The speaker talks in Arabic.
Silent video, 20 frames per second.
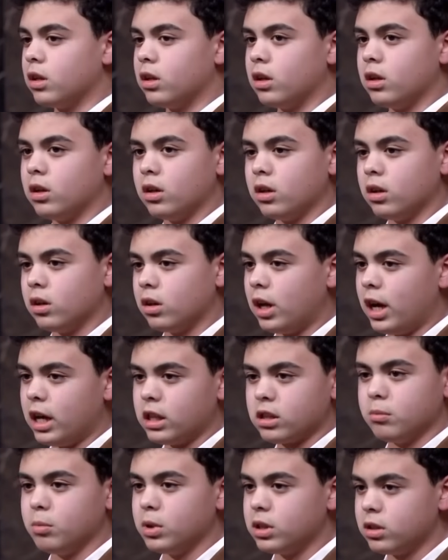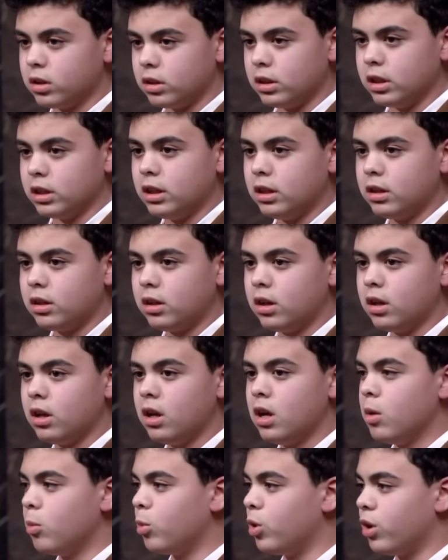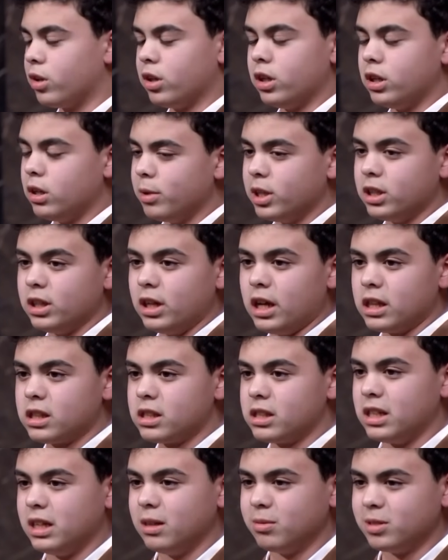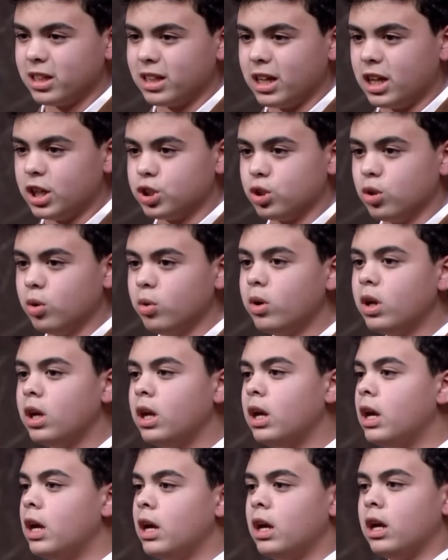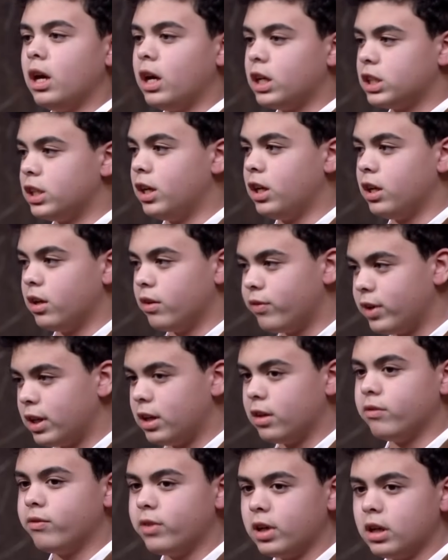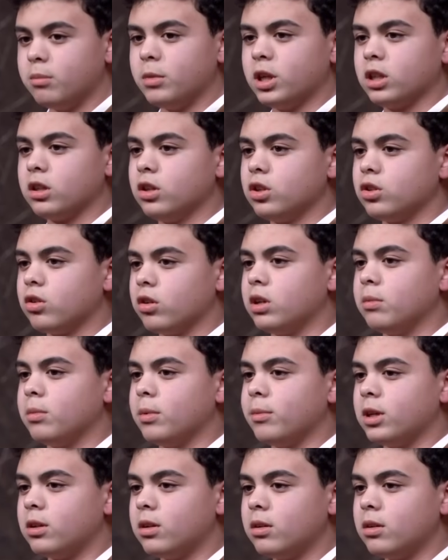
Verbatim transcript: اسك آه، بسيط جدا مقارنه لبقيه الاسكس اللي بتطلع على الشو عشان احنا فعلا فعلا محتاجين شارك يبقى معانا